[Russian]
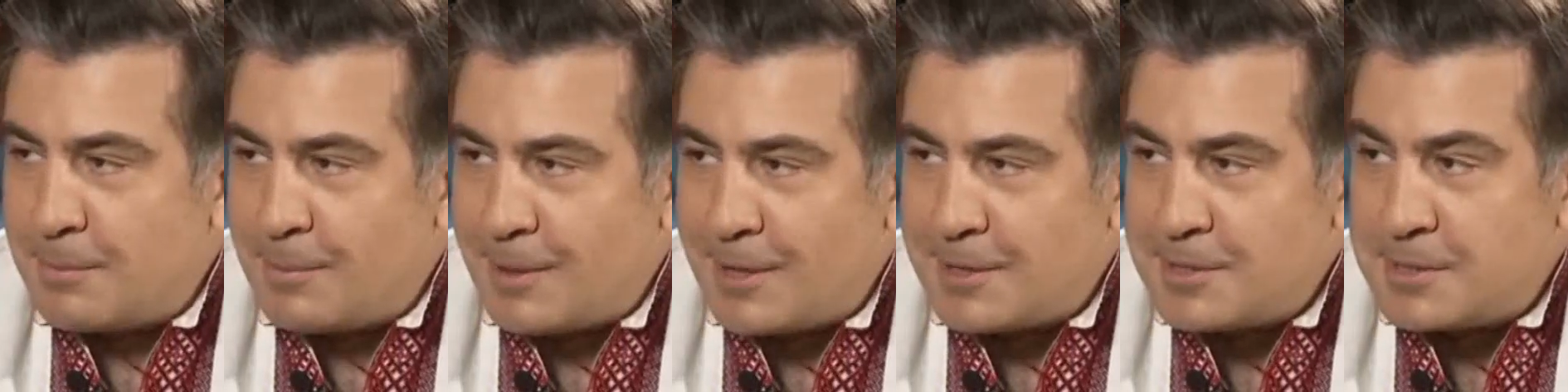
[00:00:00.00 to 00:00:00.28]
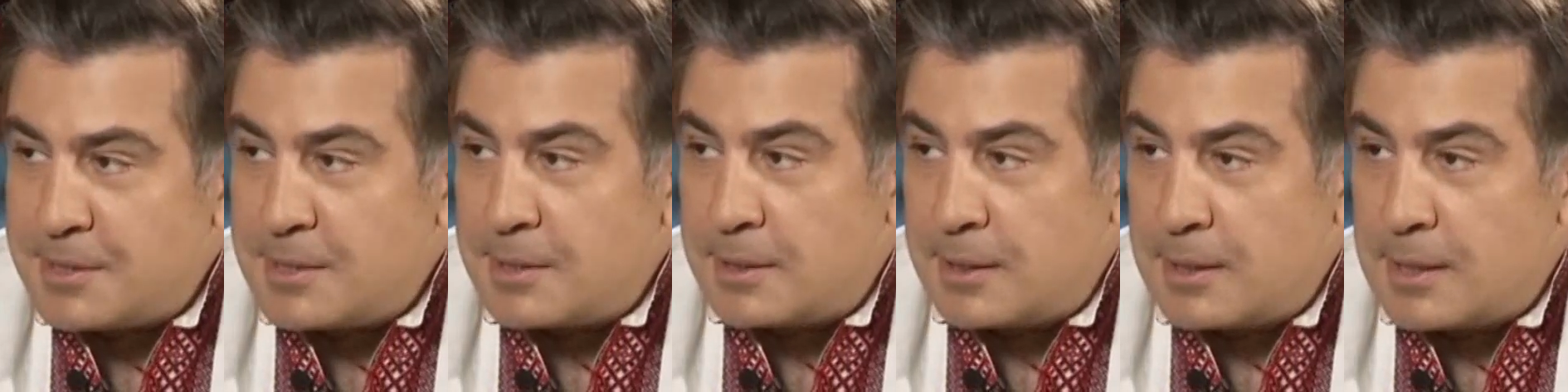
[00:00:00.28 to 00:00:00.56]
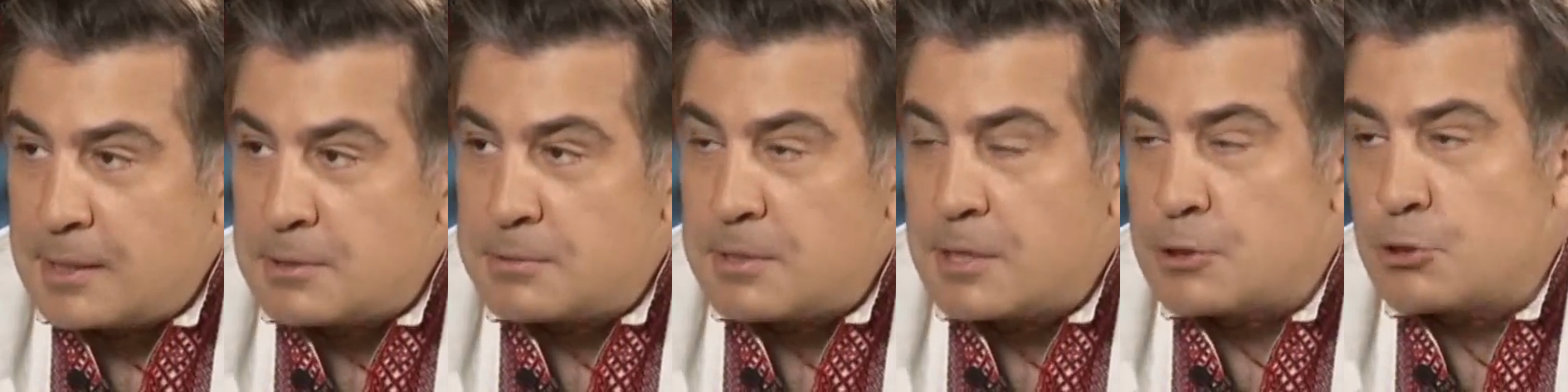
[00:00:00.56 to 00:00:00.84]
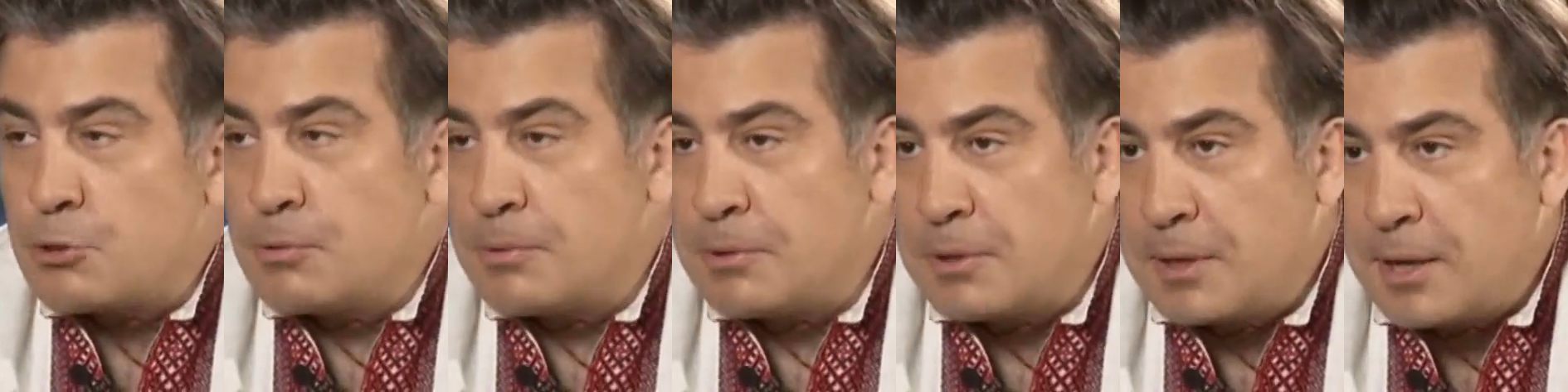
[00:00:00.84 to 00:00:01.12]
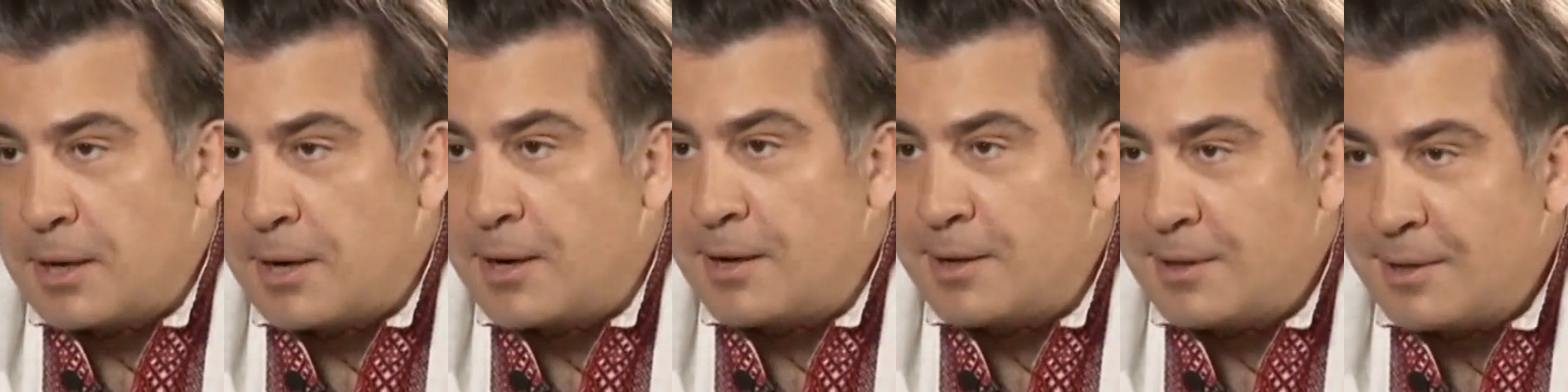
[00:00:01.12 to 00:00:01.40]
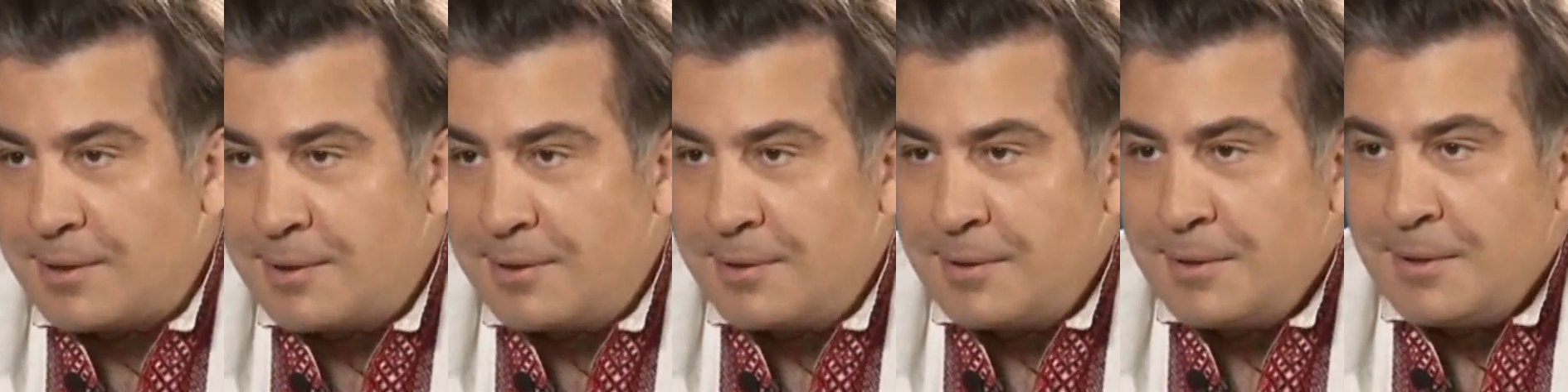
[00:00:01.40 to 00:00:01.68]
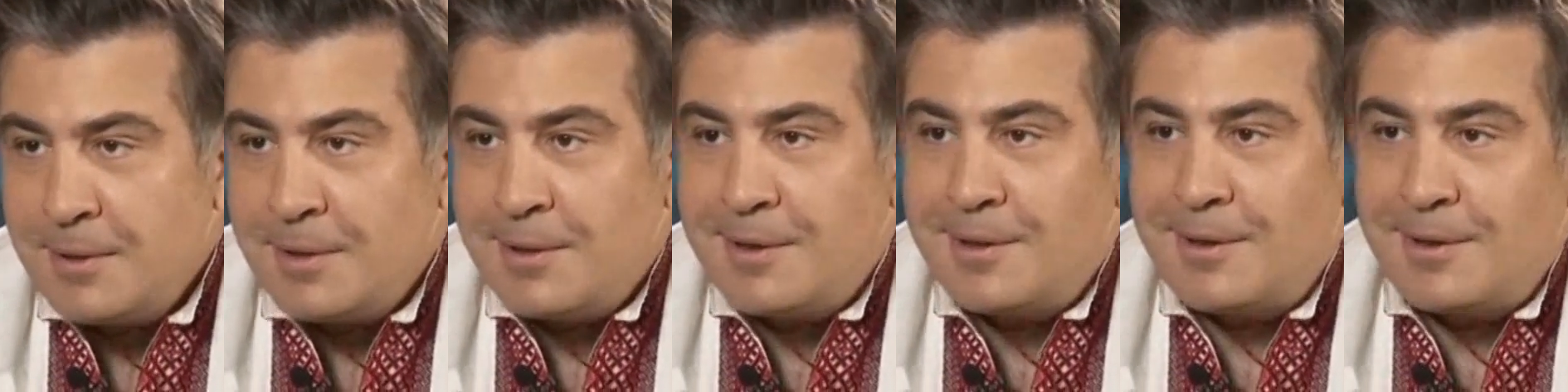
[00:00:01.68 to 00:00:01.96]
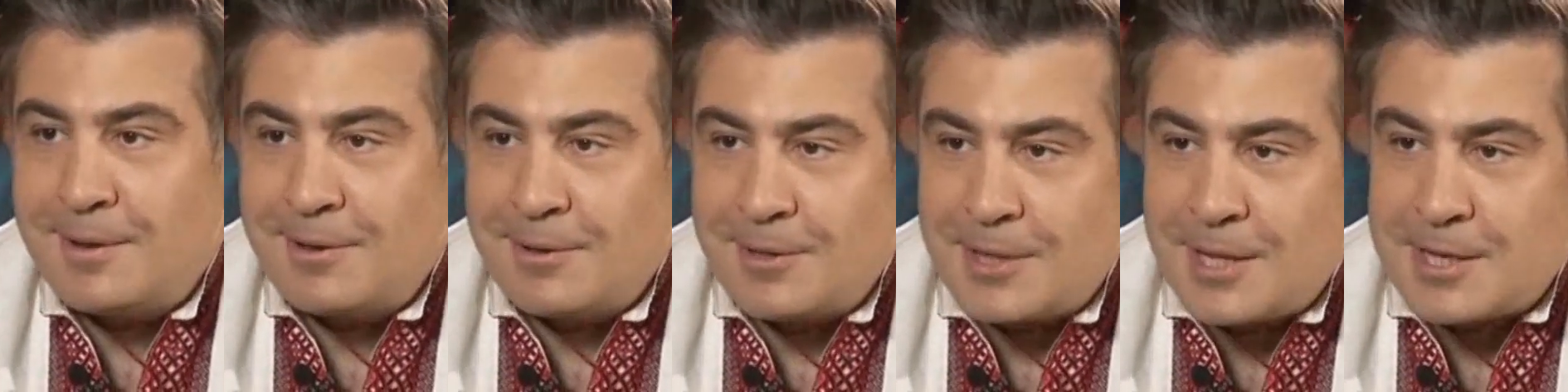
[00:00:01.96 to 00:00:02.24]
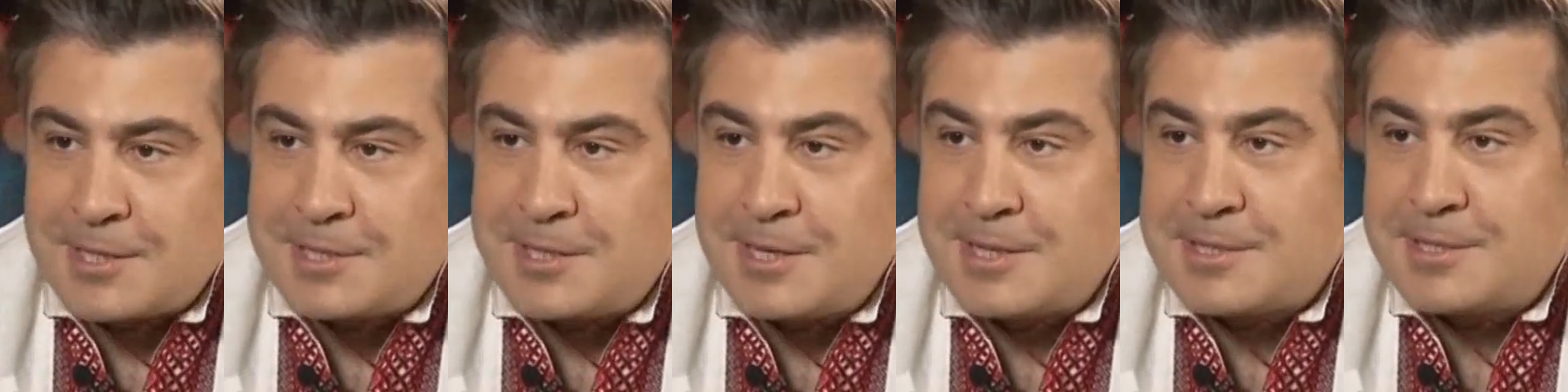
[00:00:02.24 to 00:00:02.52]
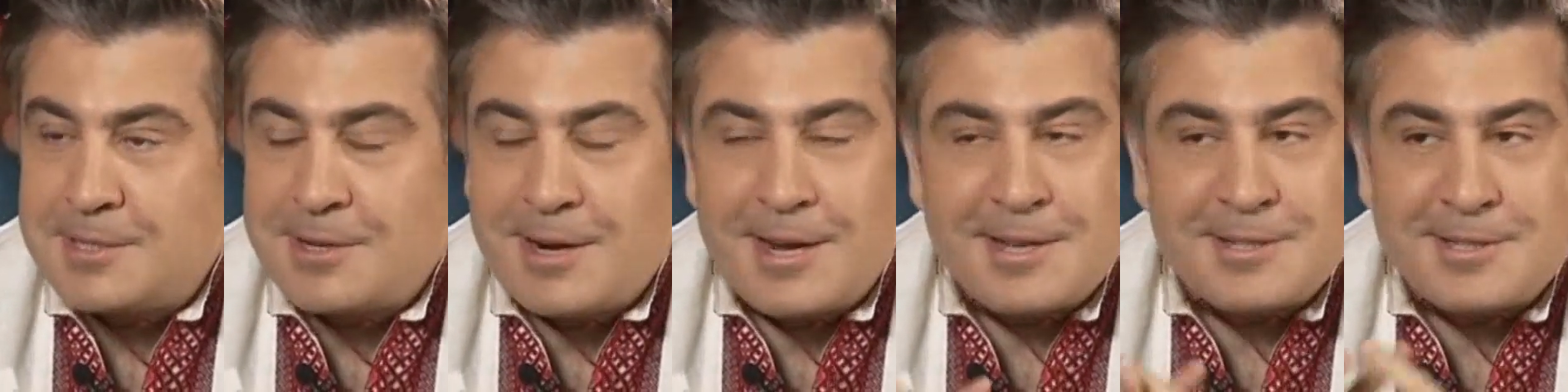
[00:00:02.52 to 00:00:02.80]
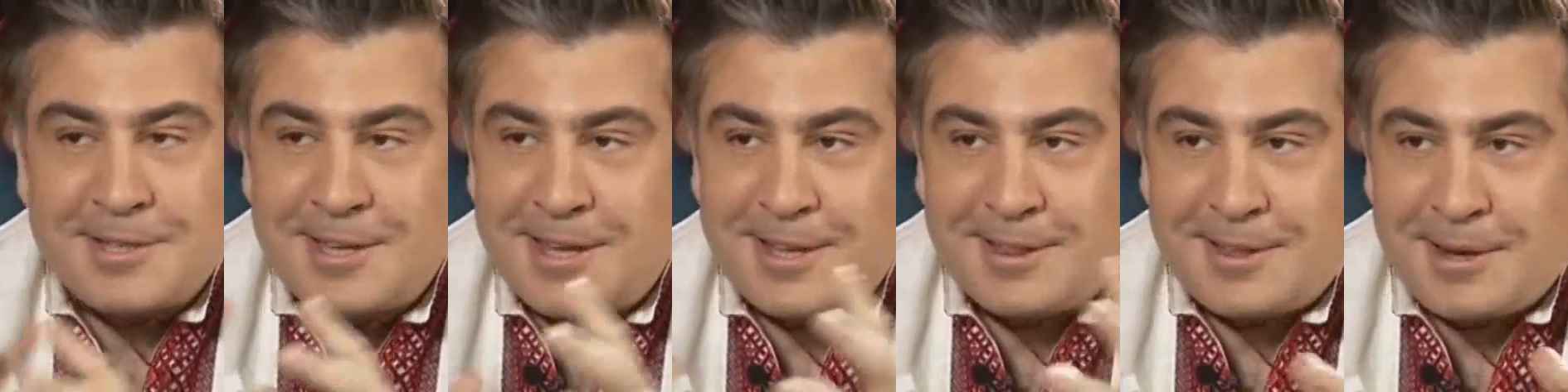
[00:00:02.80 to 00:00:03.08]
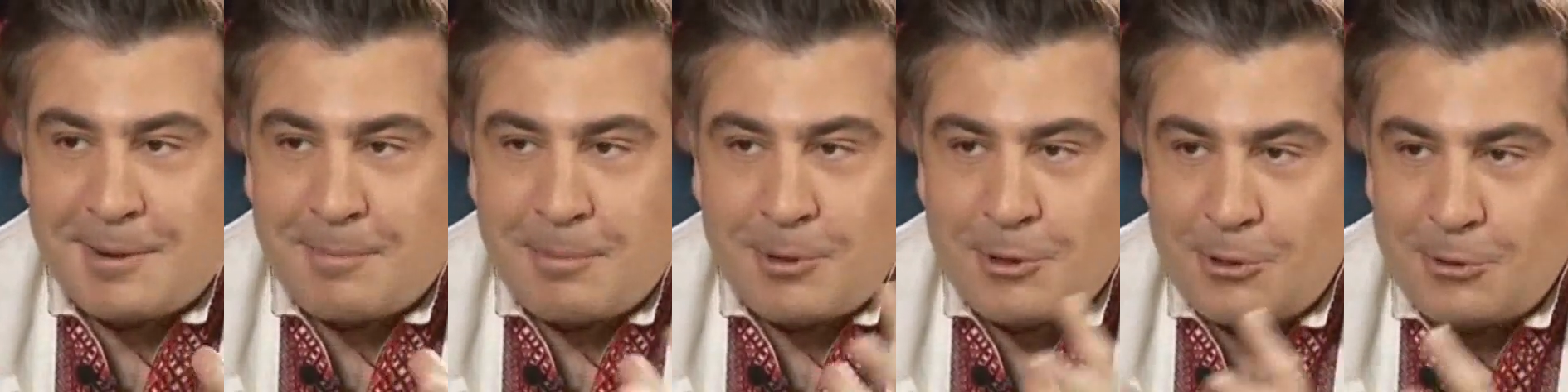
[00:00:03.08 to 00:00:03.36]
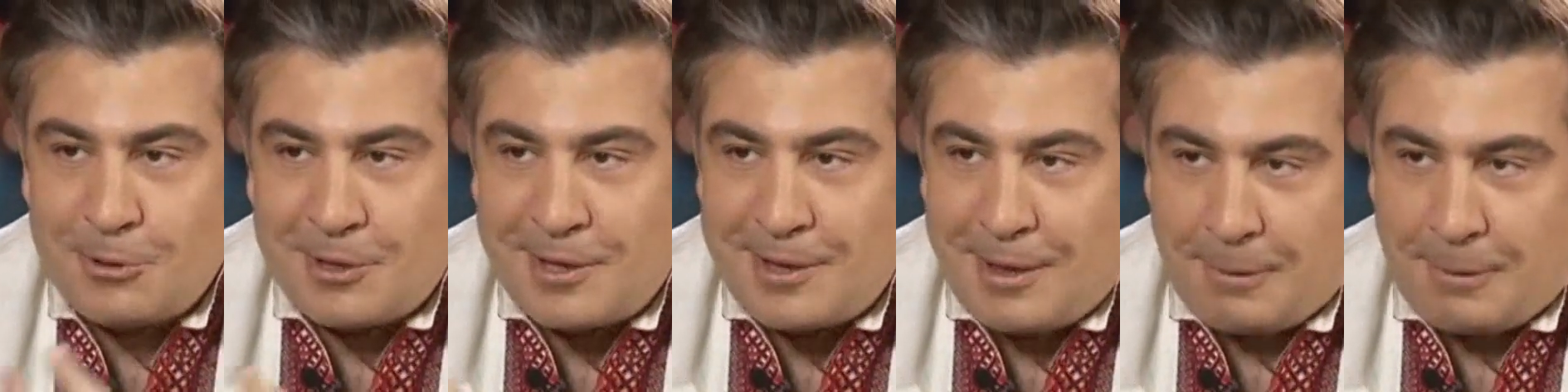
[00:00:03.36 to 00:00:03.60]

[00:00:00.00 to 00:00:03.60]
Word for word: блондинки есть, особенно в горах. Э, у нас есть разные антропологии,